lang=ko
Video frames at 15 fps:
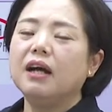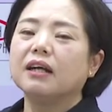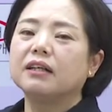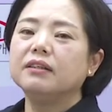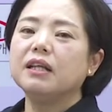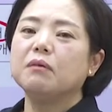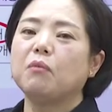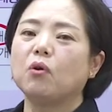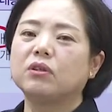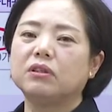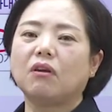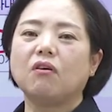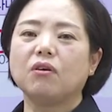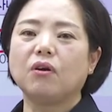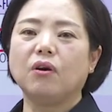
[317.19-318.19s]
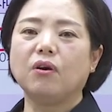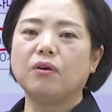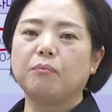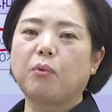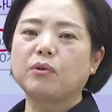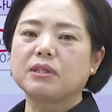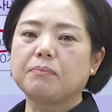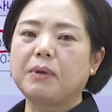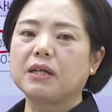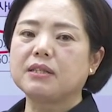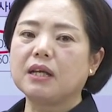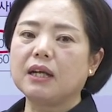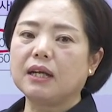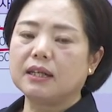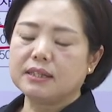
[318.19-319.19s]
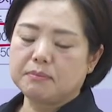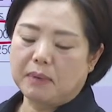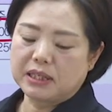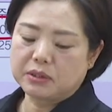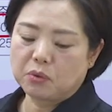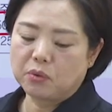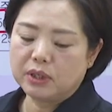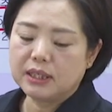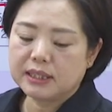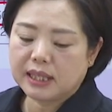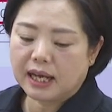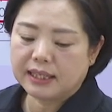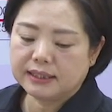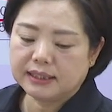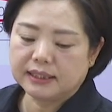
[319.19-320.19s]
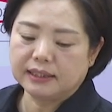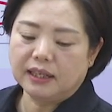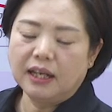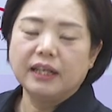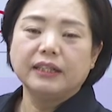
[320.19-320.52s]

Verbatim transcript: 근데 뭐 그런 거 복잡하게 생각하지 마시고 일단은